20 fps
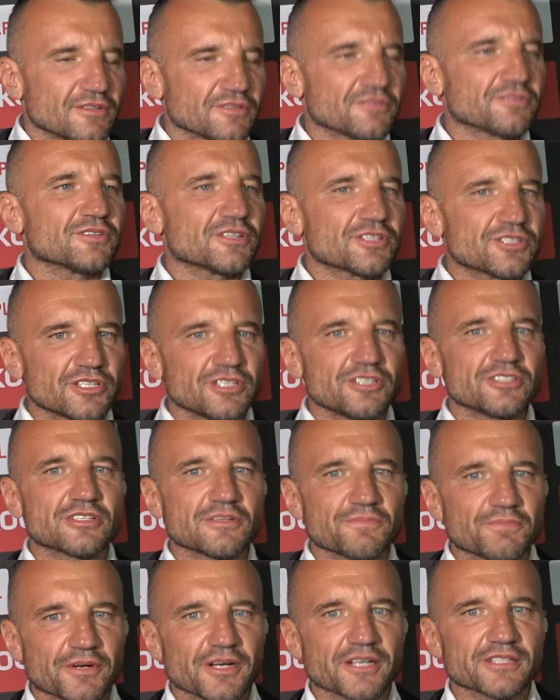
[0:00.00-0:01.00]
Tutaj
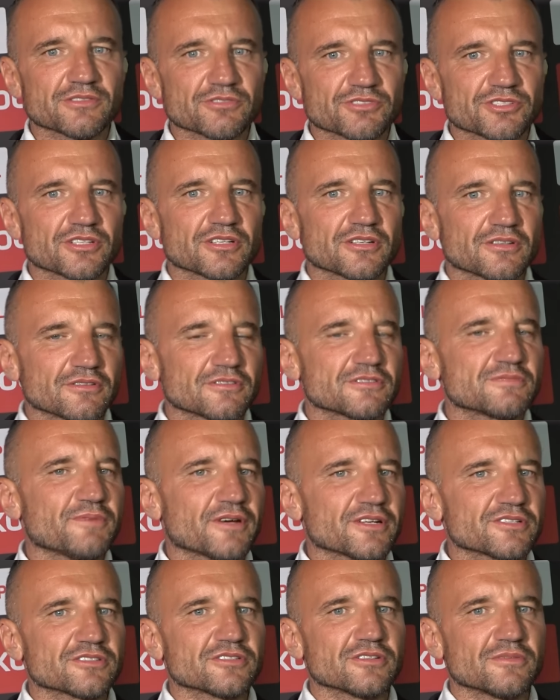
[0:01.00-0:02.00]
Zieliński pokazał się z
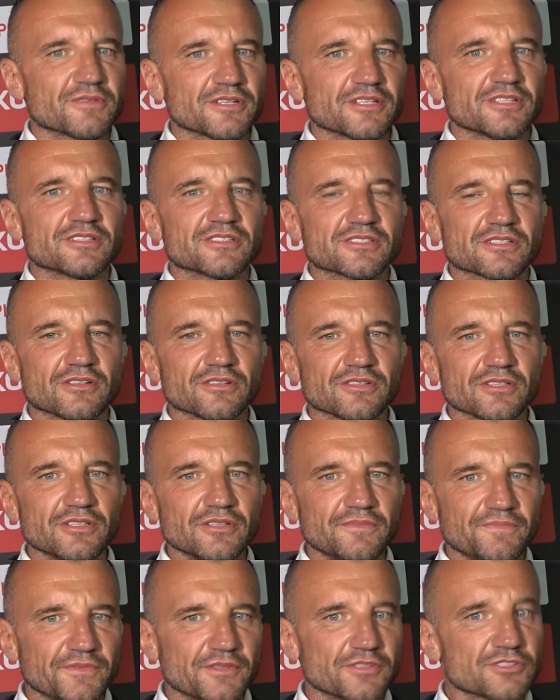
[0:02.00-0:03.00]
bardzo dobrej
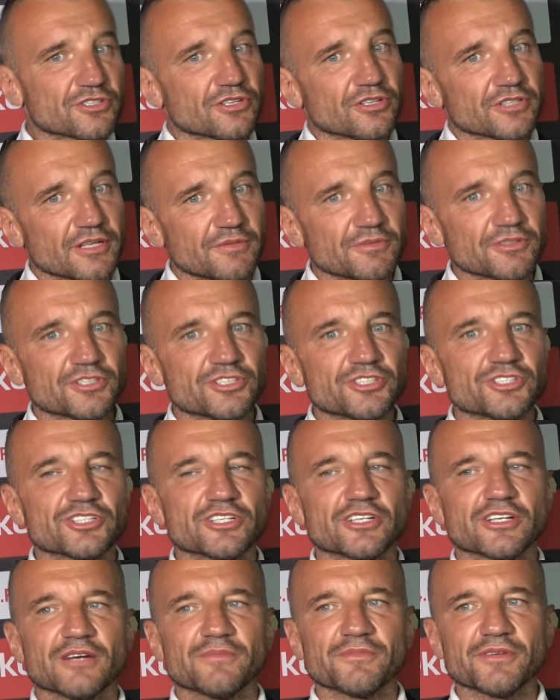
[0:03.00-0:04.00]
strony. Szkoda mi
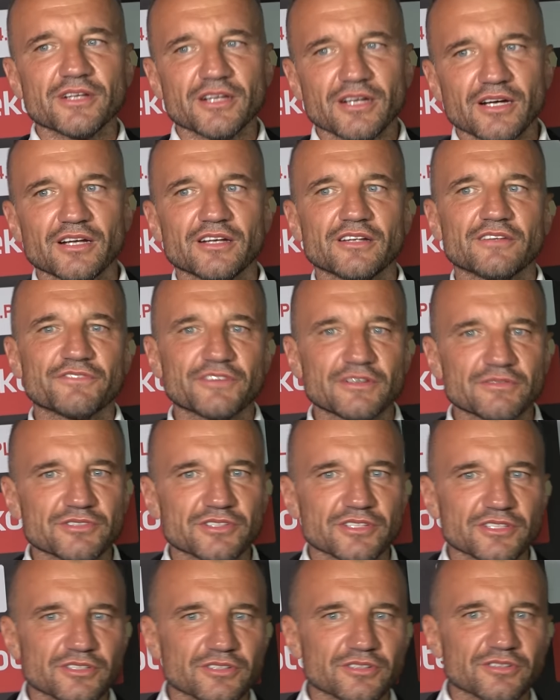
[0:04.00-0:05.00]
troszeczkę Kamila, ale wiem,
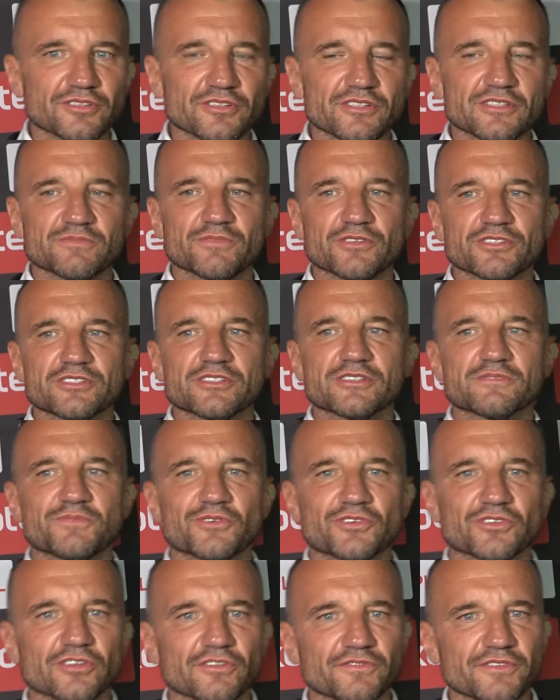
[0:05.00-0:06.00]
że to, to jest mocny
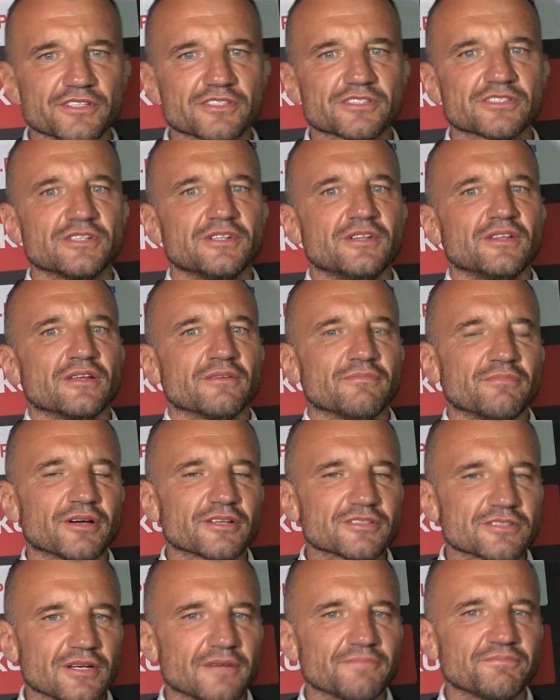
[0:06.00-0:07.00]
sportowiec,
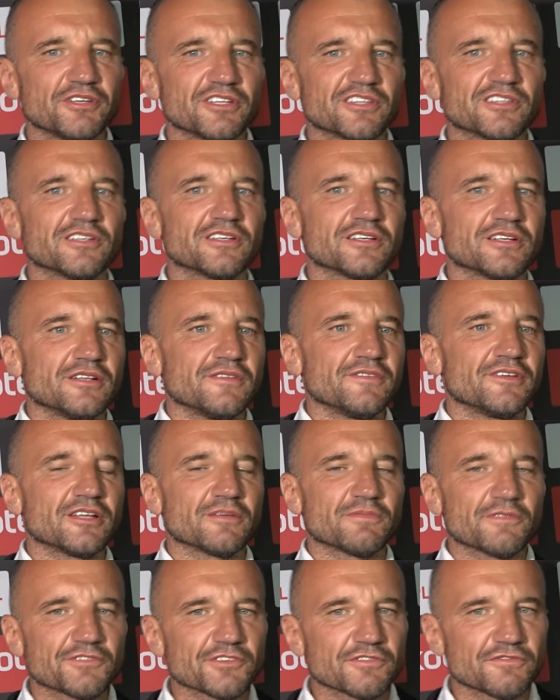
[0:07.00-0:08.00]
bardzo ambitny i
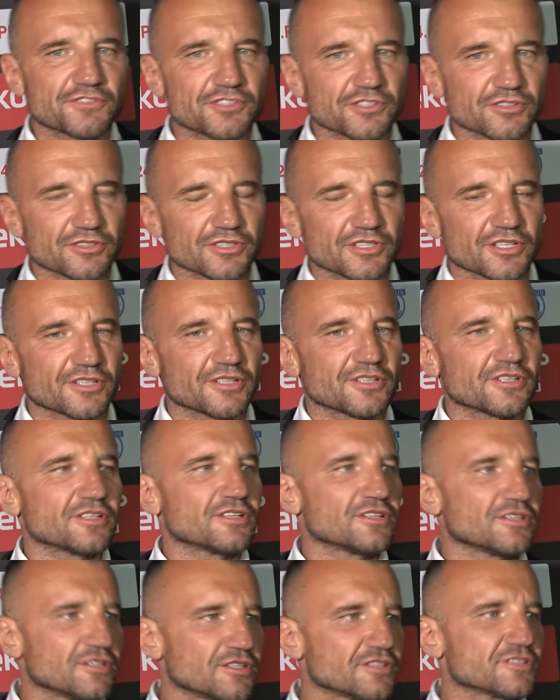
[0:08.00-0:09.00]
na pewno wyciągnie e,
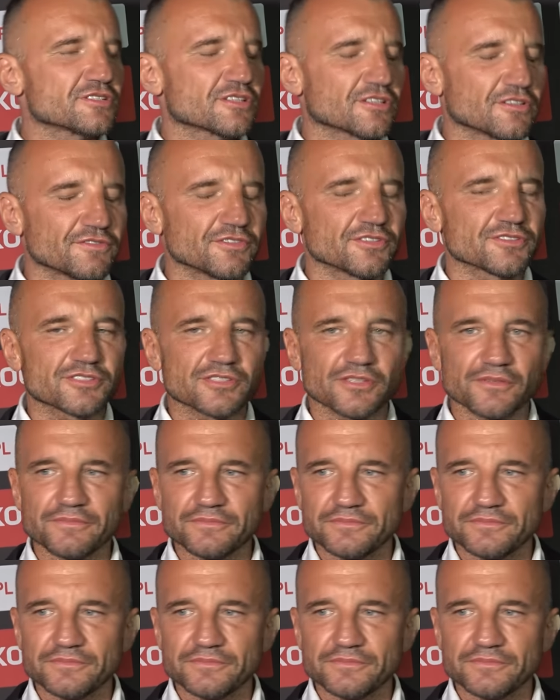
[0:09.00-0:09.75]
z tego wnioski.